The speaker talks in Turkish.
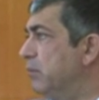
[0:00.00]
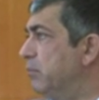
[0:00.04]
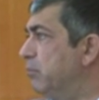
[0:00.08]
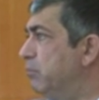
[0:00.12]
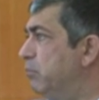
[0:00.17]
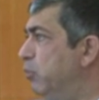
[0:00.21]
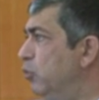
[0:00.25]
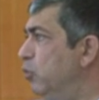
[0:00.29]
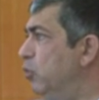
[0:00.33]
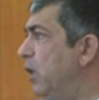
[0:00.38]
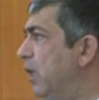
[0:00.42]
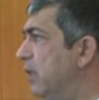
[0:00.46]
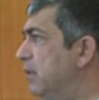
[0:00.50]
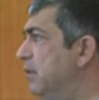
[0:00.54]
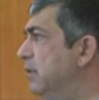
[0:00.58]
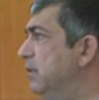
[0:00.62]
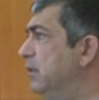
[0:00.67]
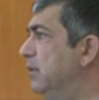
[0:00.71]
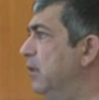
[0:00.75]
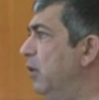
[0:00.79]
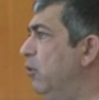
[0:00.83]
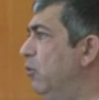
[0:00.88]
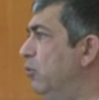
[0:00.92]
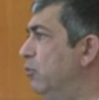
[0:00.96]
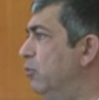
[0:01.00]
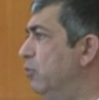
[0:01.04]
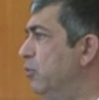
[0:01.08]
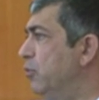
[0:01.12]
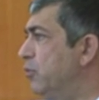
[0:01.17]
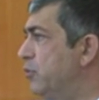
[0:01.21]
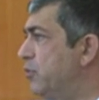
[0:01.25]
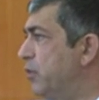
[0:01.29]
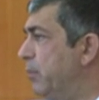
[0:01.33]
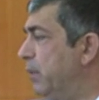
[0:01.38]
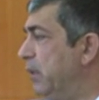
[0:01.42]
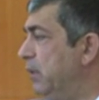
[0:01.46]
bunun altında
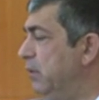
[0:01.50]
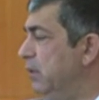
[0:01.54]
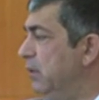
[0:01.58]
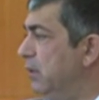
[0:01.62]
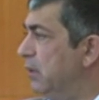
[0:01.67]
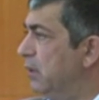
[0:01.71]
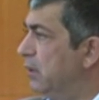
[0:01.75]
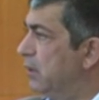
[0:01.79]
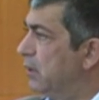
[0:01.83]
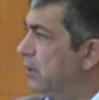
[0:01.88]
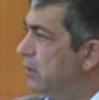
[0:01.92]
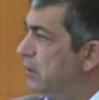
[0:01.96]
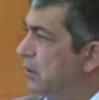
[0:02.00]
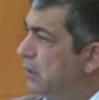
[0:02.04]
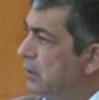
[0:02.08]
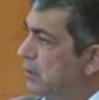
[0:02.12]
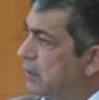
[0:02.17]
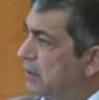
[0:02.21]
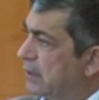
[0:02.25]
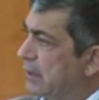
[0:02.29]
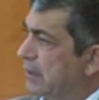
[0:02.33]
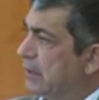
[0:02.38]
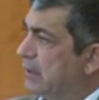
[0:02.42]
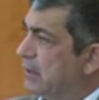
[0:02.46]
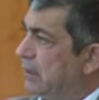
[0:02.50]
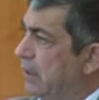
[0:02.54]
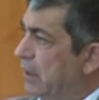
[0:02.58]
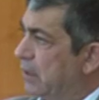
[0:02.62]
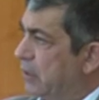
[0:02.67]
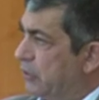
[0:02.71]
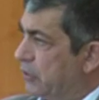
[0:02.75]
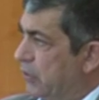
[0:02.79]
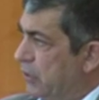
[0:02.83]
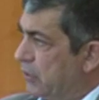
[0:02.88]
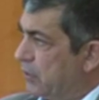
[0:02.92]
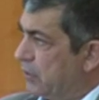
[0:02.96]
olduğunuz zaman e, sıkıntılar
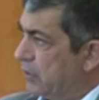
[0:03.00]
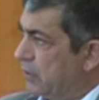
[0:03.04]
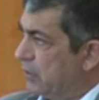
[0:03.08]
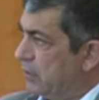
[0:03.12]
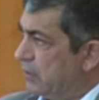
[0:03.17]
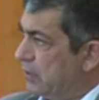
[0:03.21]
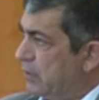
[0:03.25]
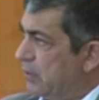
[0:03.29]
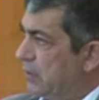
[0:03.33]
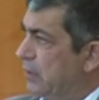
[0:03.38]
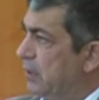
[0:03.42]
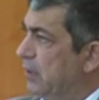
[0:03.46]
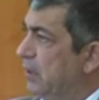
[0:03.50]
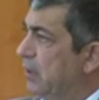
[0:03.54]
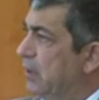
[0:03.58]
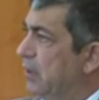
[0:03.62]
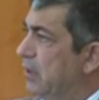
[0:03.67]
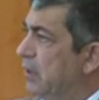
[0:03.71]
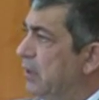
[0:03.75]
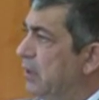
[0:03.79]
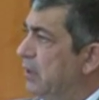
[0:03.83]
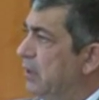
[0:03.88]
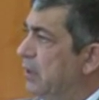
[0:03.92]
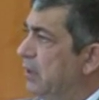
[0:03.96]
yaşarsınız. E,